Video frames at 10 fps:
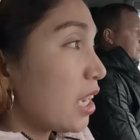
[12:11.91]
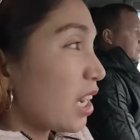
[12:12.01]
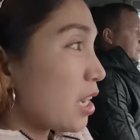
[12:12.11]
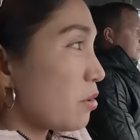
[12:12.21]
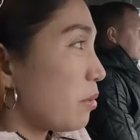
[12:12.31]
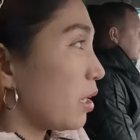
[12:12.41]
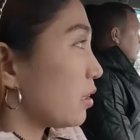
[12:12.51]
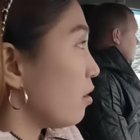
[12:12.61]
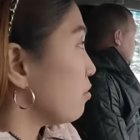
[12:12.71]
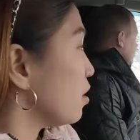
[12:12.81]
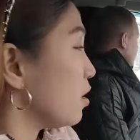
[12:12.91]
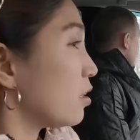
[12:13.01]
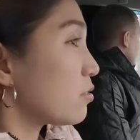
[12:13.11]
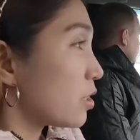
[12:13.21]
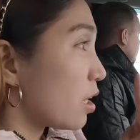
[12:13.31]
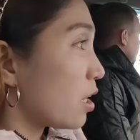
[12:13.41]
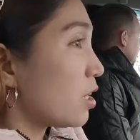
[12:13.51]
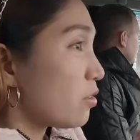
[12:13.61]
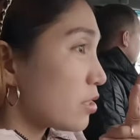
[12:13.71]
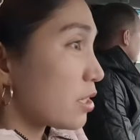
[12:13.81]
Kaya yung mga tao din dito, si
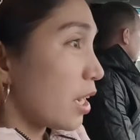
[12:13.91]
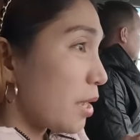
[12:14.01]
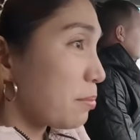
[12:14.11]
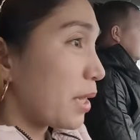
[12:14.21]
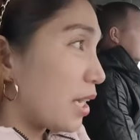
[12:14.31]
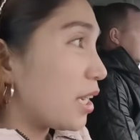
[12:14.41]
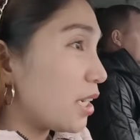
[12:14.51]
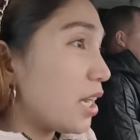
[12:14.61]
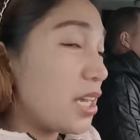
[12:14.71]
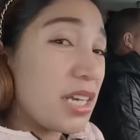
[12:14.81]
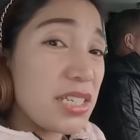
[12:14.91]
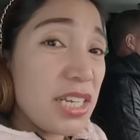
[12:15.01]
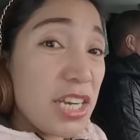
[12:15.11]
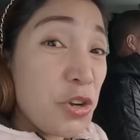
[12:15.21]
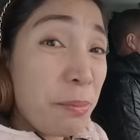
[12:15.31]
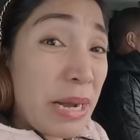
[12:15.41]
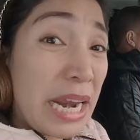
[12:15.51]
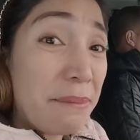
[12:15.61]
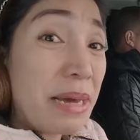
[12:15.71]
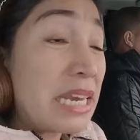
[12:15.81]
sigarilyo is life talaga day. Kasi yan yung
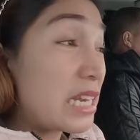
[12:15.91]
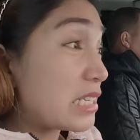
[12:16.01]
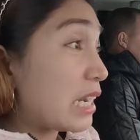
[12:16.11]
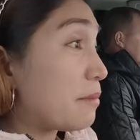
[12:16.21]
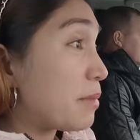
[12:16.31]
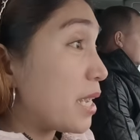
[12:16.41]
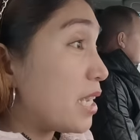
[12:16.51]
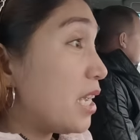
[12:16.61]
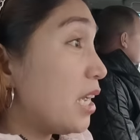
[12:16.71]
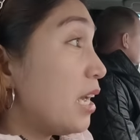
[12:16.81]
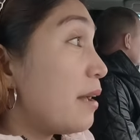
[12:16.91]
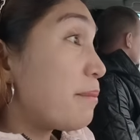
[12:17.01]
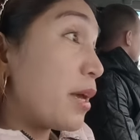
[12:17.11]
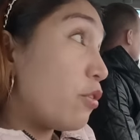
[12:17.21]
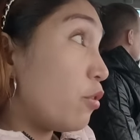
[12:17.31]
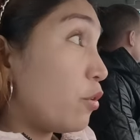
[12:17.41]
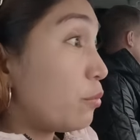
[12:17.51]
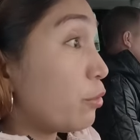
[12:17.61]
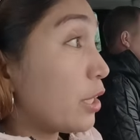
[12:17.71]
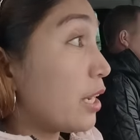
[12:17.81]
panglaban nila sa lamig. Pero buti